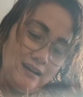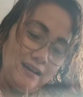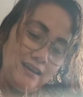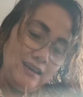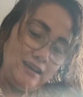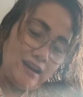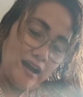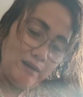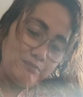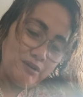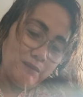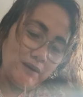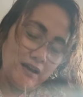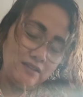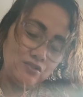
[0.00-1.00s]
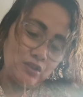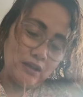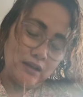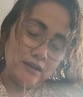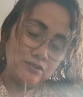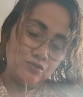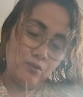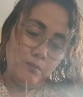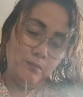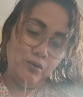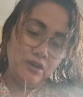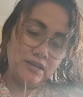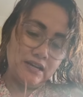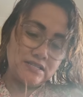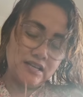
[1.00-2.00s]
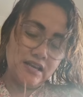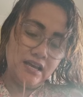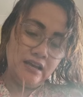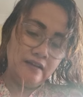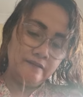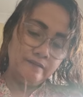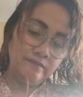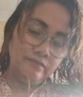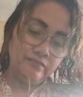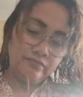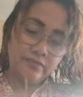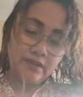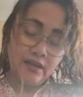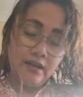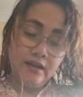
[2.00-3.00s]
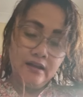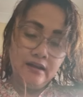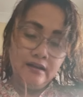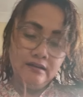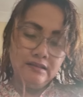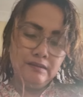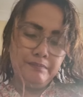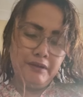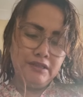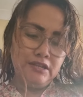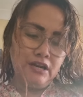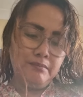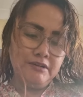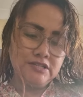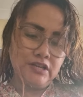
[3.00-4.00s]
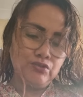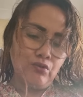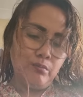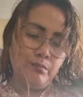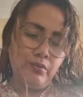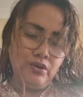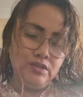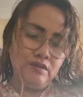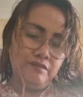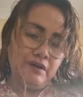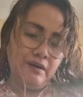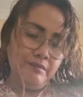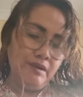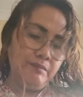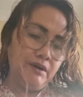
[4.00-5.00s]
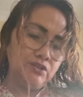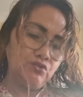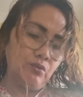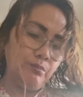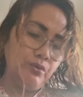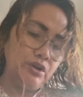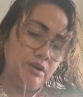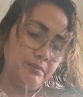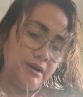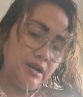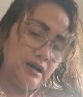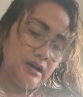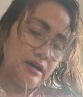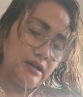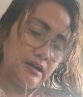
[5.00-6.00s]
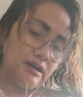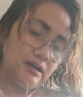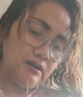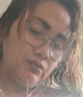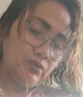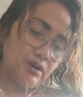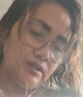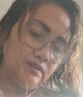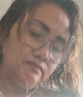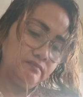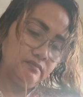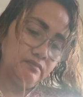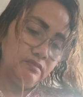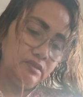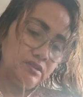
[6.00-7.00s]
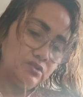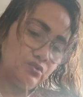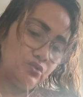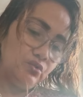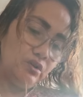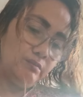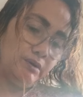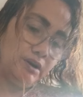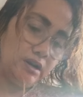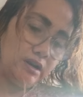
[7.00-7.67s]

Nahirap naman. Tomboy kasi. Depende naman sa tomboy, 'di ba? May mga tomboy naman na kuan. So yung iba